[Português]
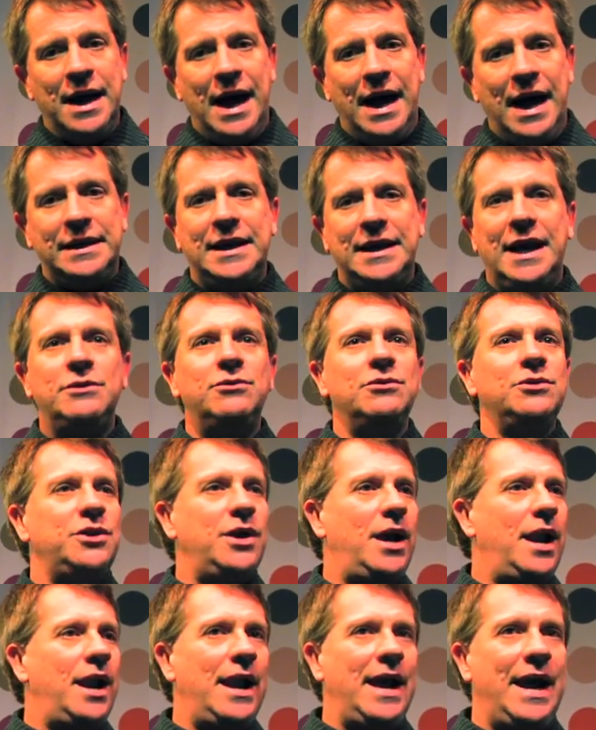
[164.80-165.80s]
Atrás de um
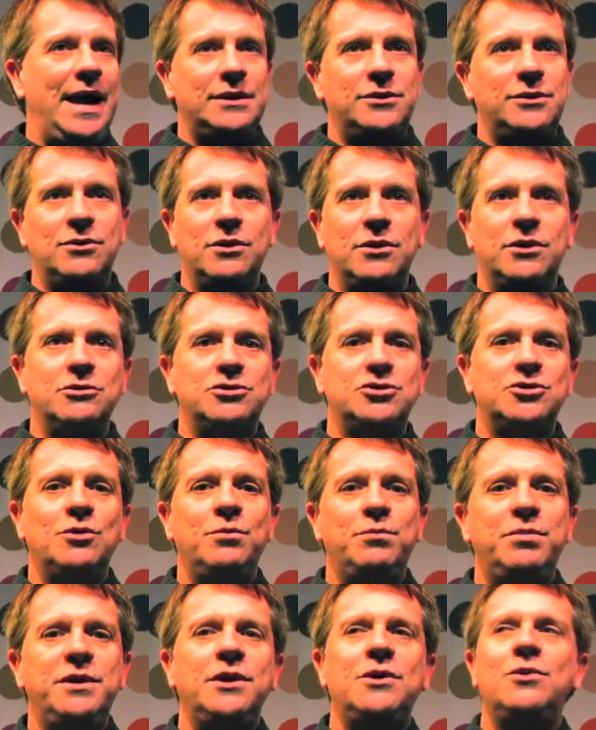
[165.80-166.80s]
trio elétrico, que eu
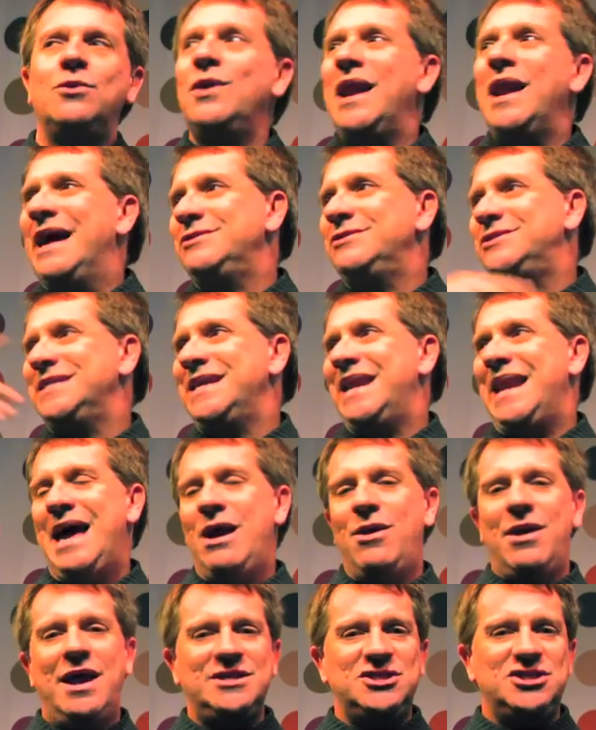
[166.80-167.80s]
descobri que o lado de
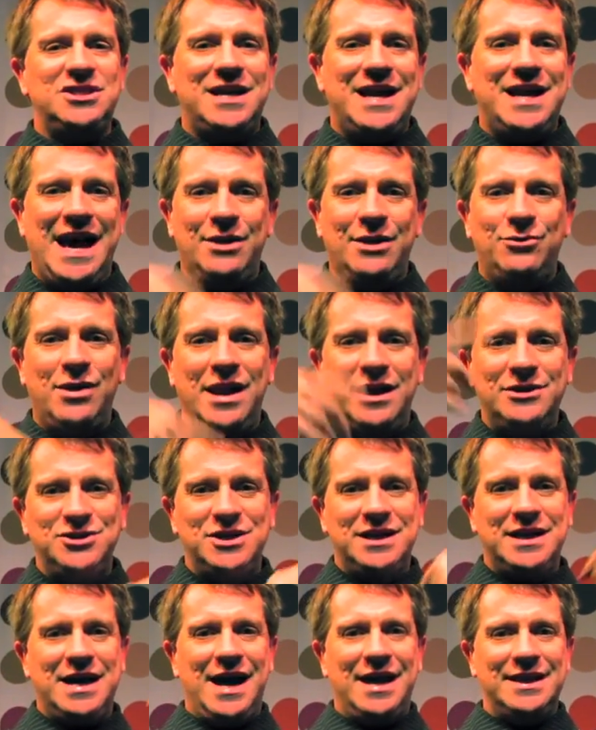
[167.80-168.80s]
lá é o lado de cá, do lado
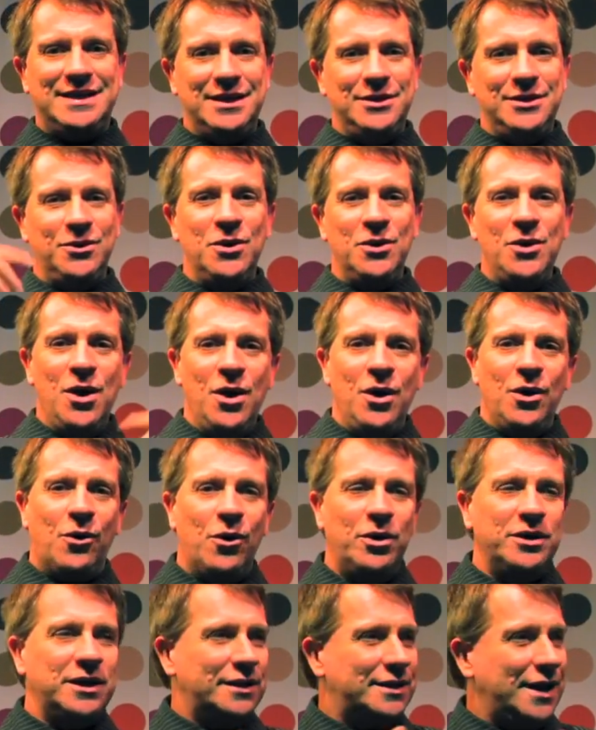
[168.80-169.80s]
de cá, entendeu?
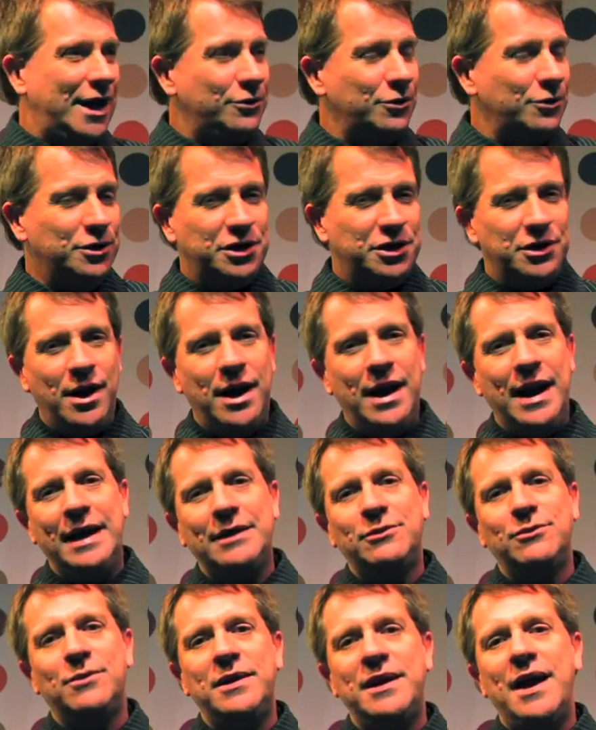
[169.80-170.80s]
Correndo atrás do trio
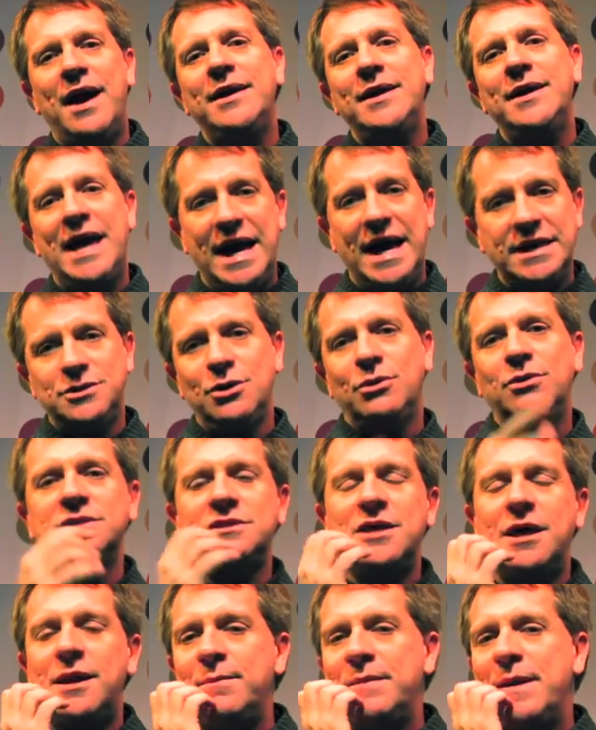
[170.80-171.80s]
elétrico. E aí, essa eu
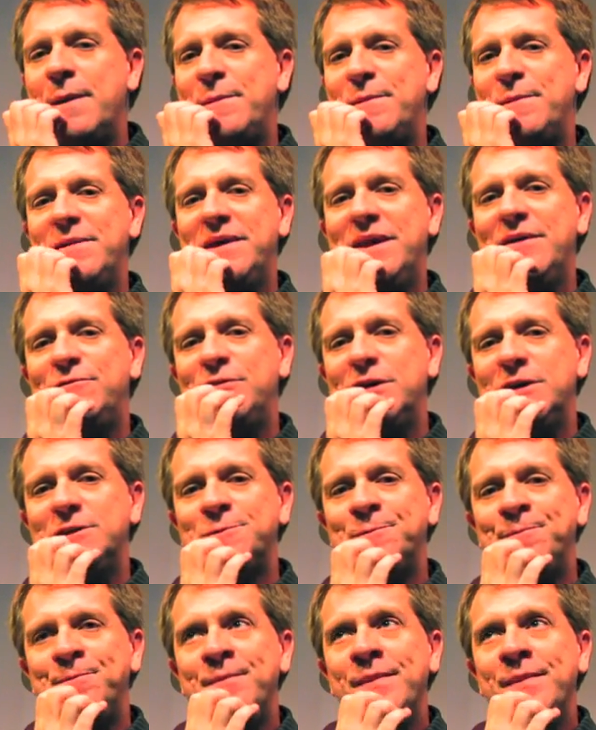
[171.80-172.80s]
considero a minha primeira
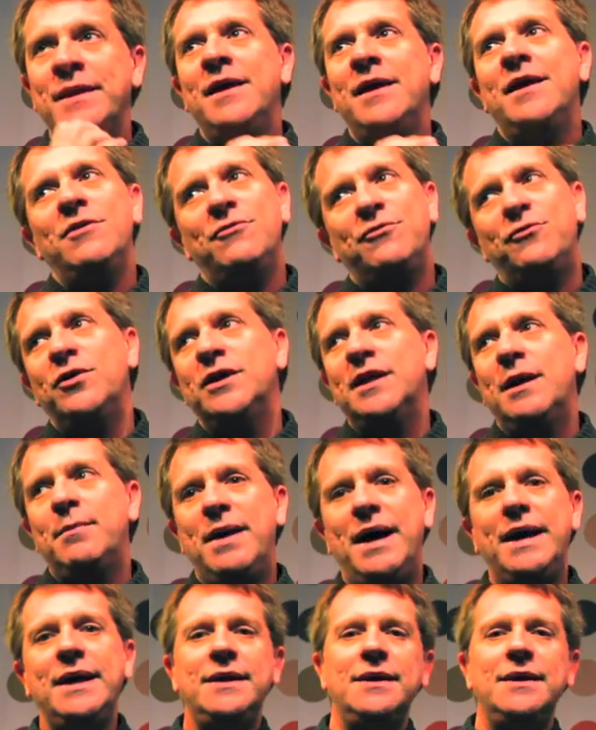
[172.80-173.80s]
vez. E foi na
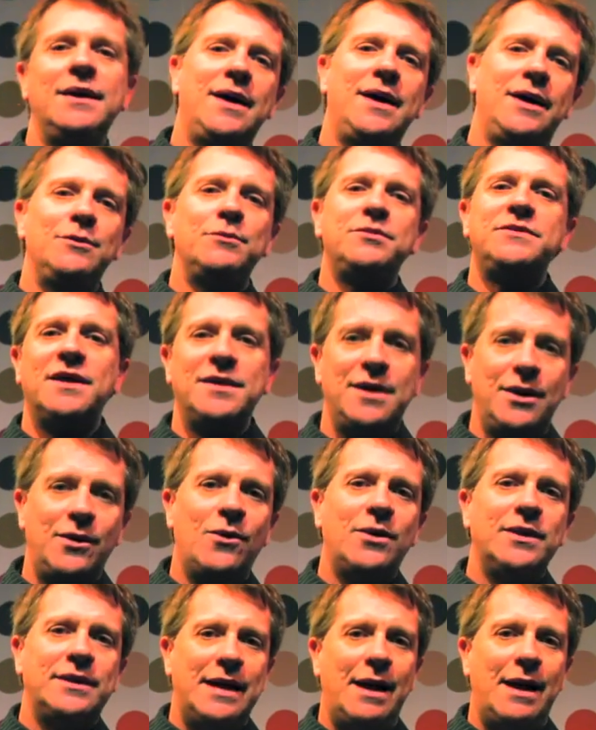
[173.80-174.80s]
Bahia. Aí não precisa nem
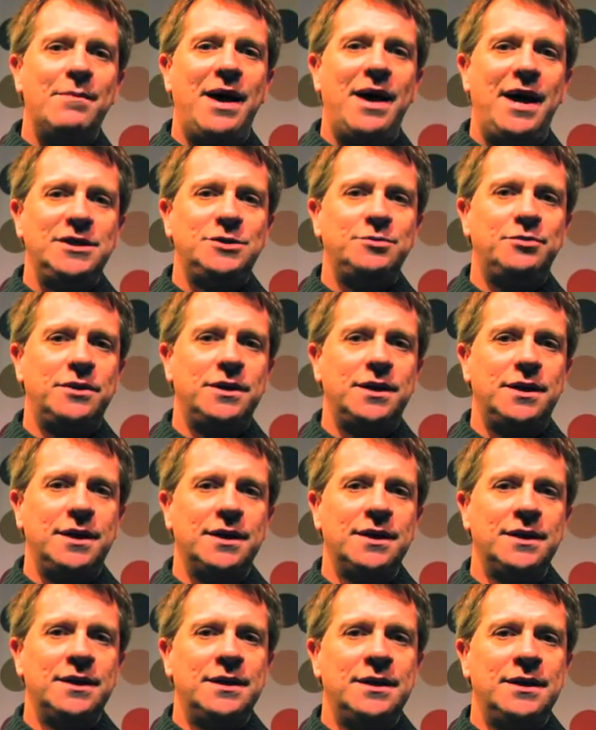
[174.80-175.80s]
contar mais,
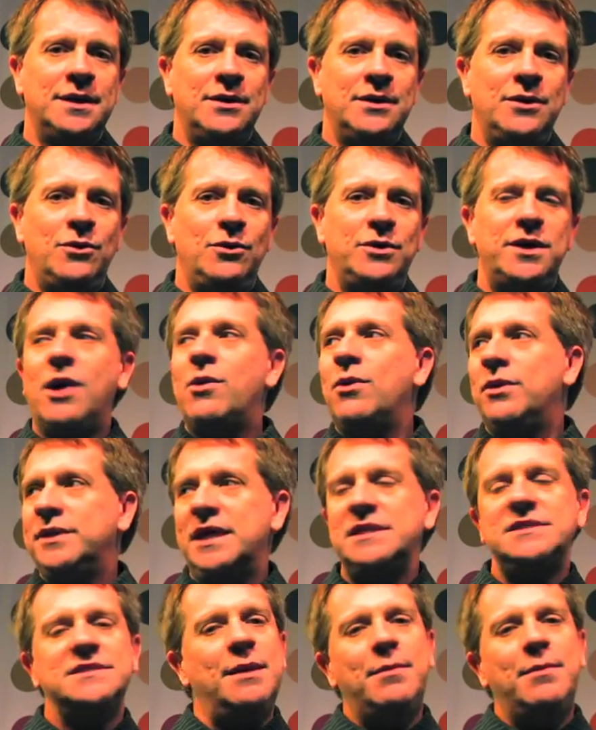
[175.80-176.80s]
porque o que
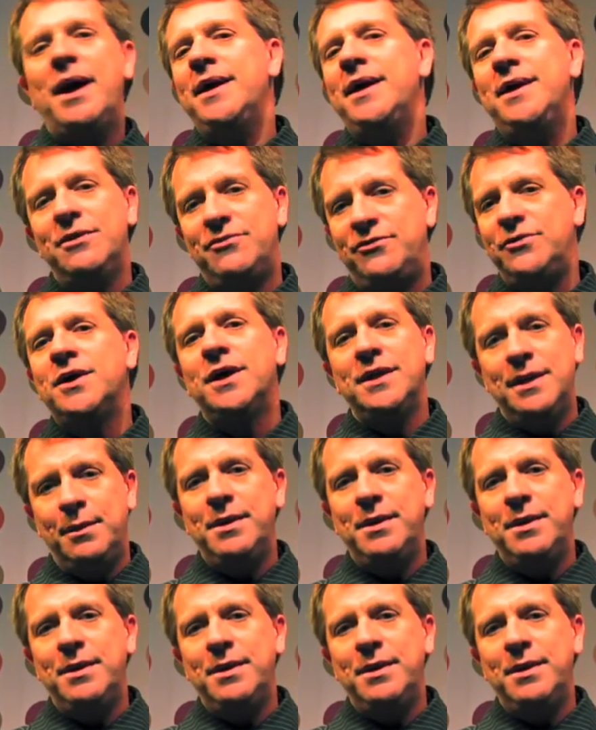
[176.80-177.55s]
acontece na Bahia fica na